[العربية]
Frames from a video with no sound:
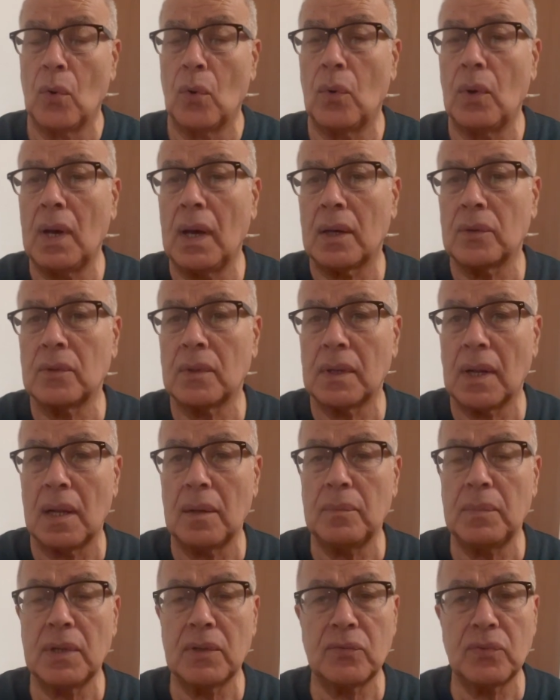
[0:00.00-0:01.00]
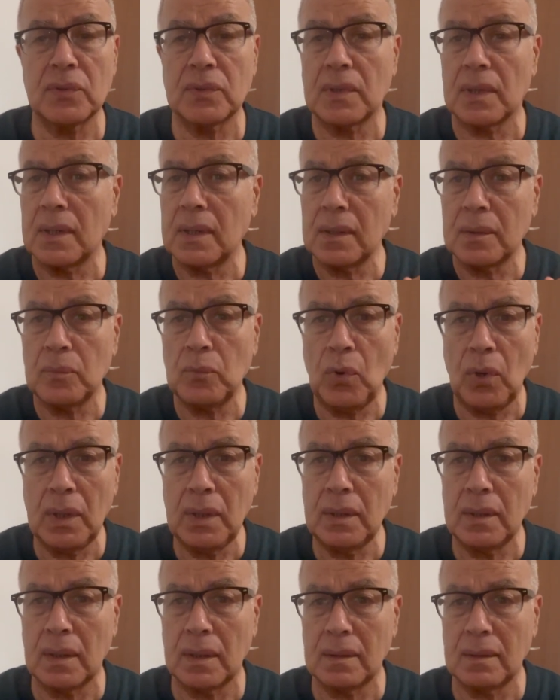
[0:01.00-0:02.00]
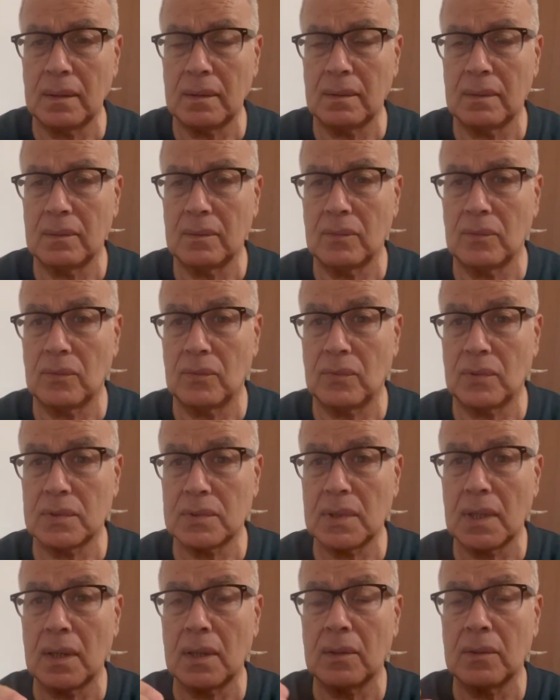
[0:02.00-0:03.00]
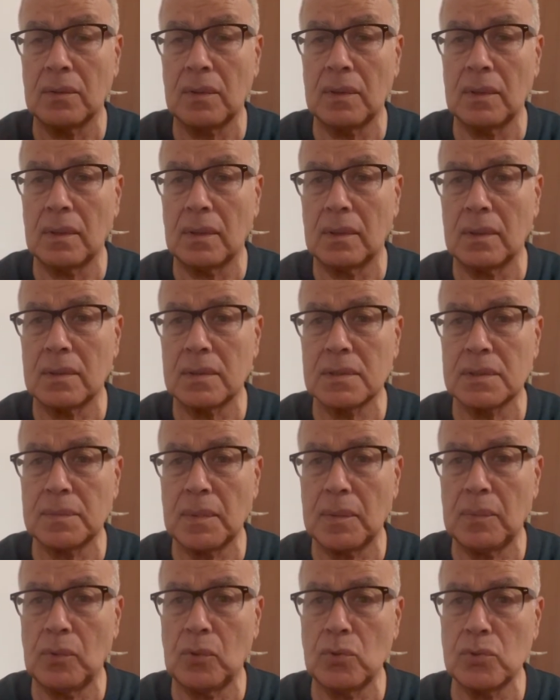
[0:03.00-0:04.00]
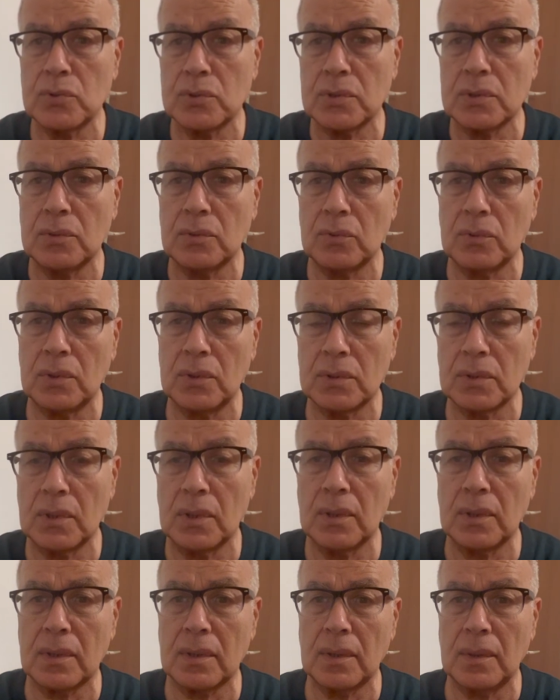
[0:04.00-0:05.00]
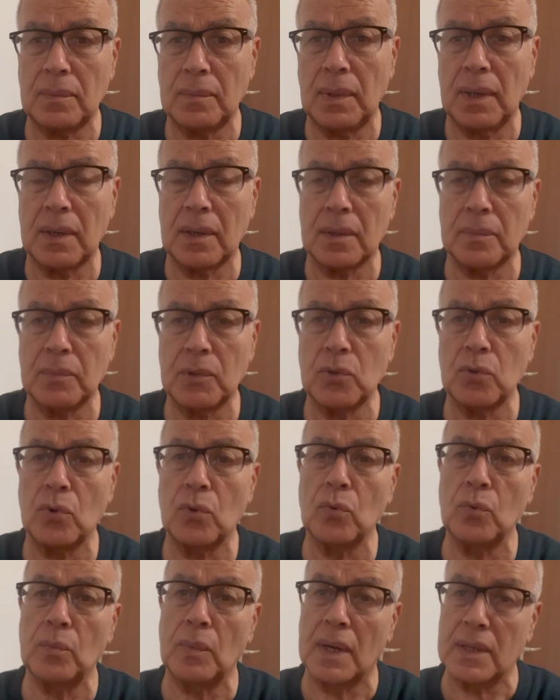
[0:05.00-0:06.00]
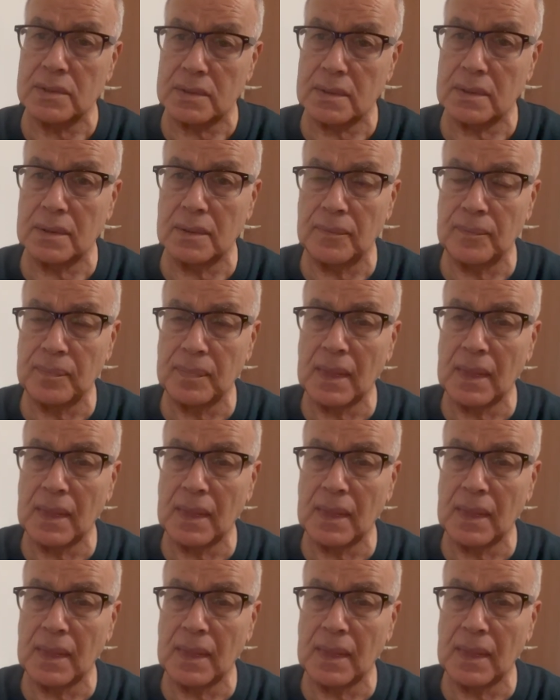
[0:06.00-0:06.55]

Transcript: وياخذهم على البيت في طريق معين فصاروا الخرج مبعوجي يهر البعر منه هو ماشي